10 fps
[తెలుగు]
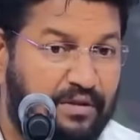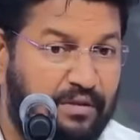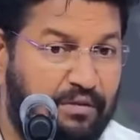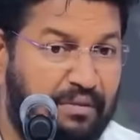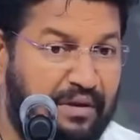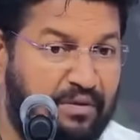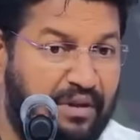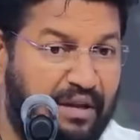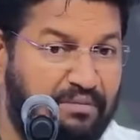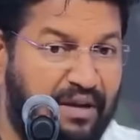దుర్మార్గులు
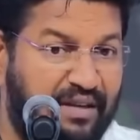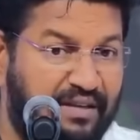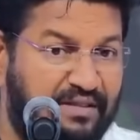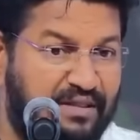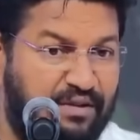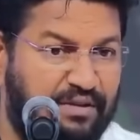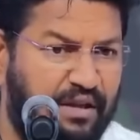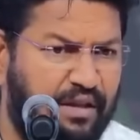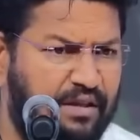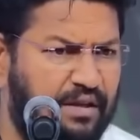ఏం దాడి చేస్తారో
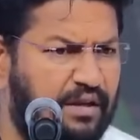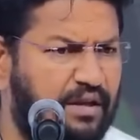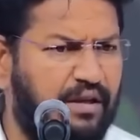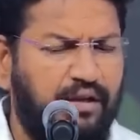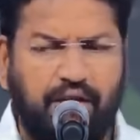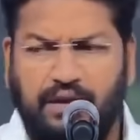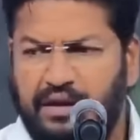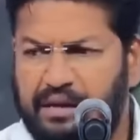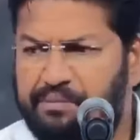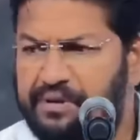తెలియదు అందుకని
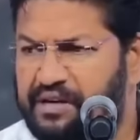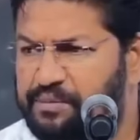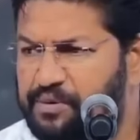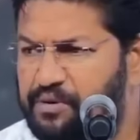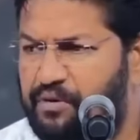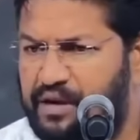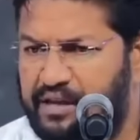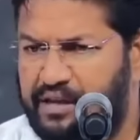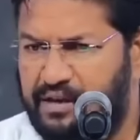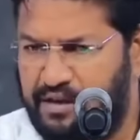ఎప్పటికప్పుడు
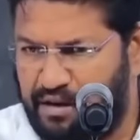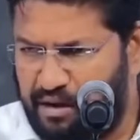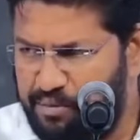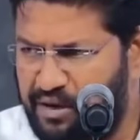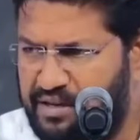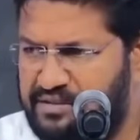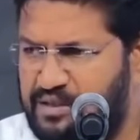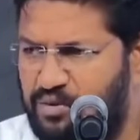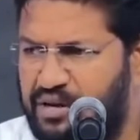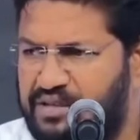వాళ్ళకి కాపు
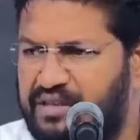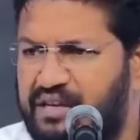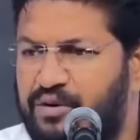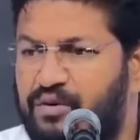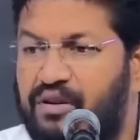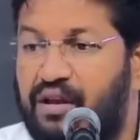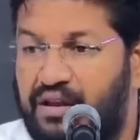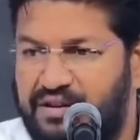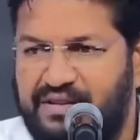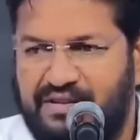కాసేటువంటి సైనికుల్ని
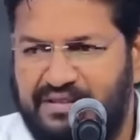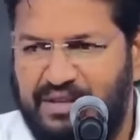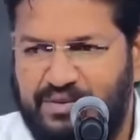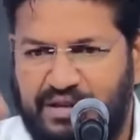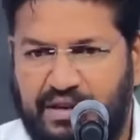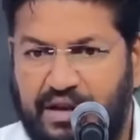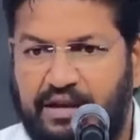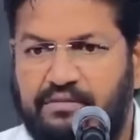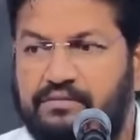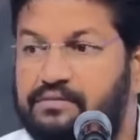అలర్ట్ చేస్తూ ఉంటారు ఏ
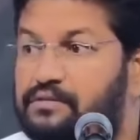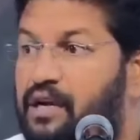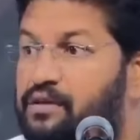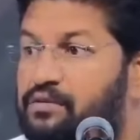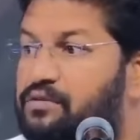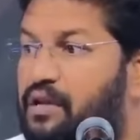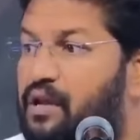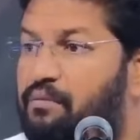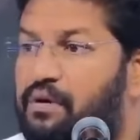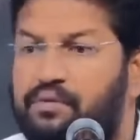ఎవరు చూసినారా
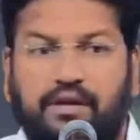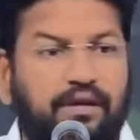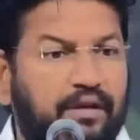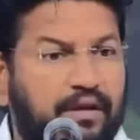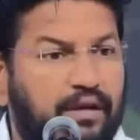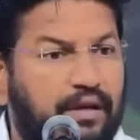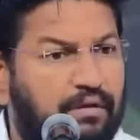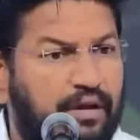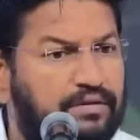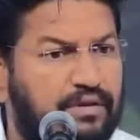బాబుని
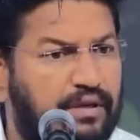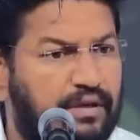యువరాజుని